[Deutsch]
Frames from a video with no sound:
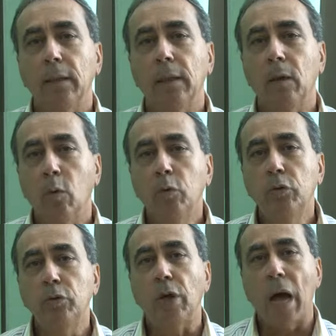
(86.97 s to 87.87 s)
die
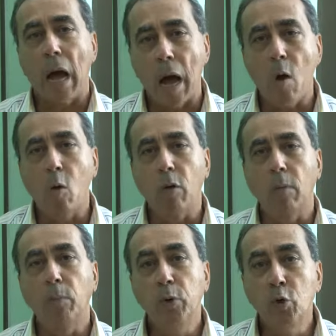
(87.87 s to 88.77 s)
uns auch
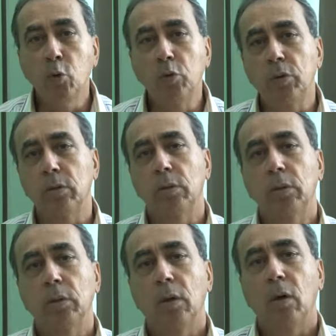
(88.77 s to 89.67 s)
Mut
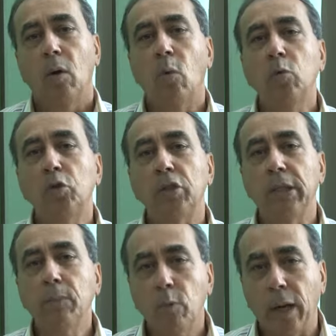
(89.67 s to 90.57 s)
und
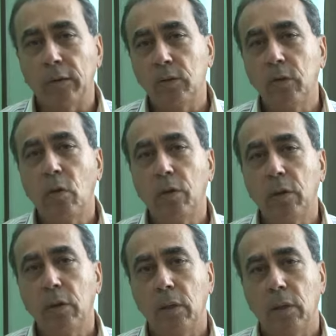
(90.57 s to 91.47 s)

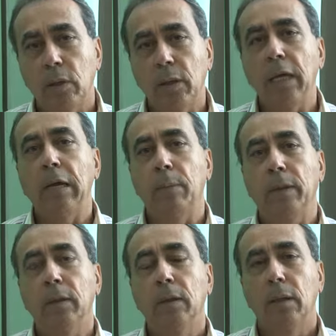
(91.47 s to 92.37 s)
Stimulation
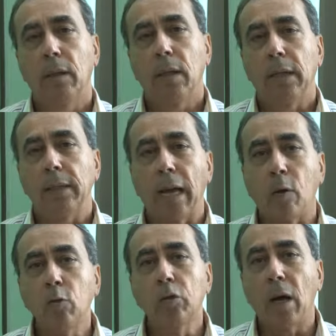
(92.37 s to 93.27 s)
geben,
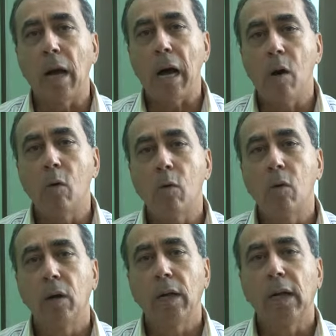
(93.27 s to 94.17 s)
darunter auch
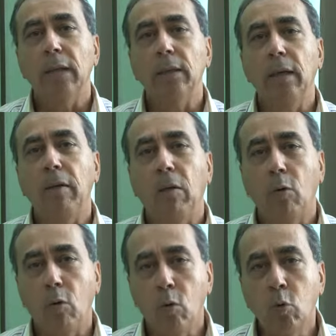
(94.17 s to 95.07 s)
die
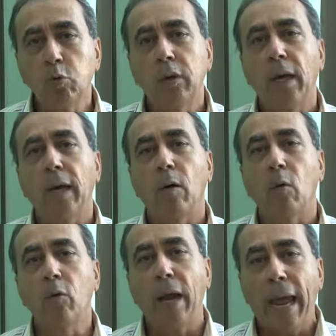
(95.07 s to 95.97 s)
guten
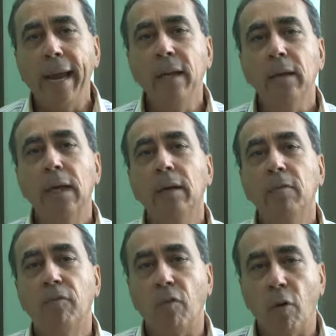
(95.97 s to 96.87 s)
und
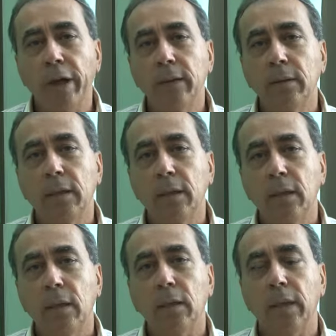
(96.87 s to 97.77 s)
engen
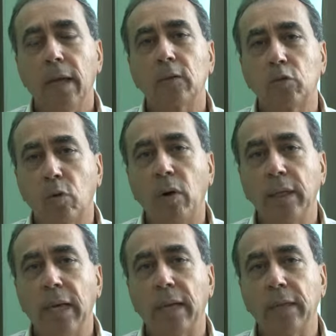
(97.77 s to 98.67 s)
Freunde der
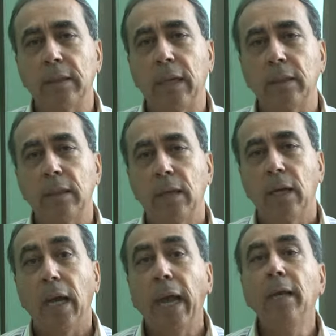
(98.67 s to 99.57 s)
Solidarität
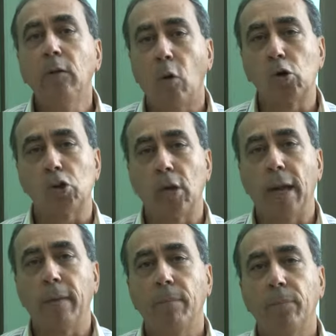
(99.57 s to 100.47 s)
in
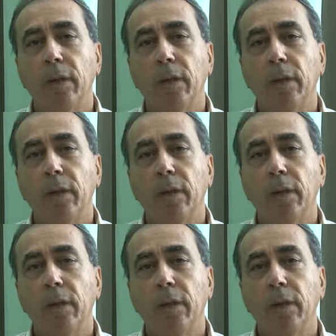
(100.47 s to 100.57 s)
Deutschland